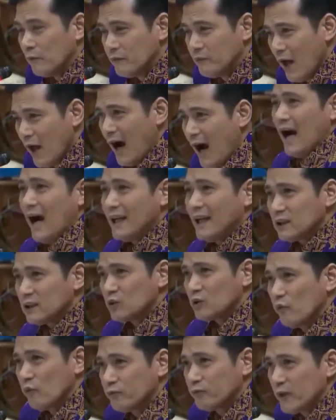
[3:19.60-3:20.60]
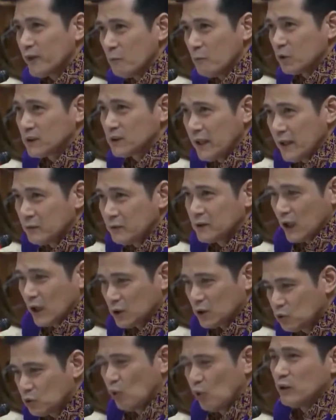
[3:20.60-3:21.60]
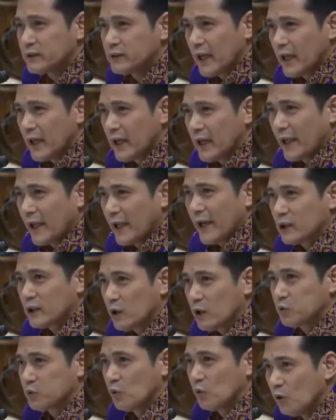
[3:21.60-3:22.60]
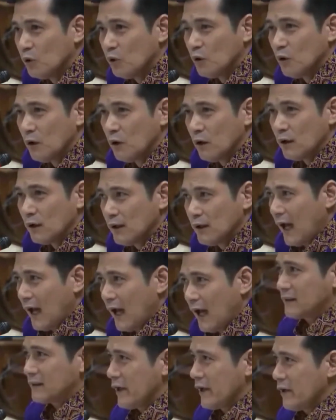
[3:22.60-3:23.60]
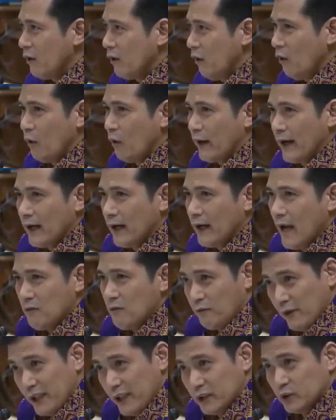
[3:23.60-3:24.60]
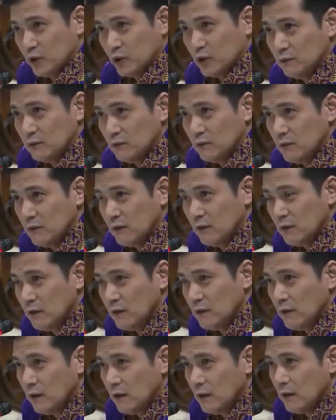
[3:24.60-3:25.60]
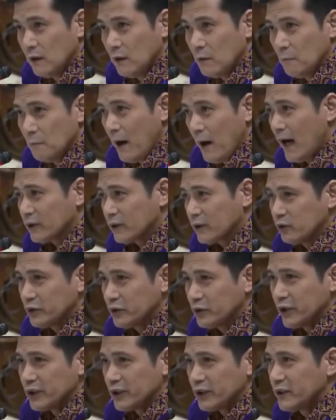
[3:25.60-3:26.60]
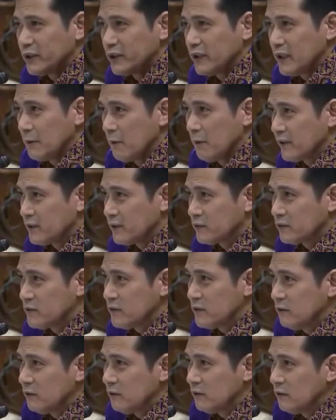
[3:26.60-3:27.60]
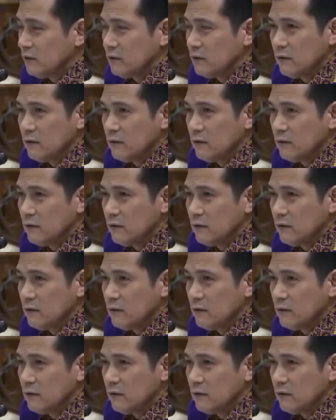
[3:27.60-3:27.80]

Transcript: The heart of the Muslims, the Sultanate of Sulu. Lahat kayo, okay lang, fiction? Bakit? Yung Disney, di ba fiction yon?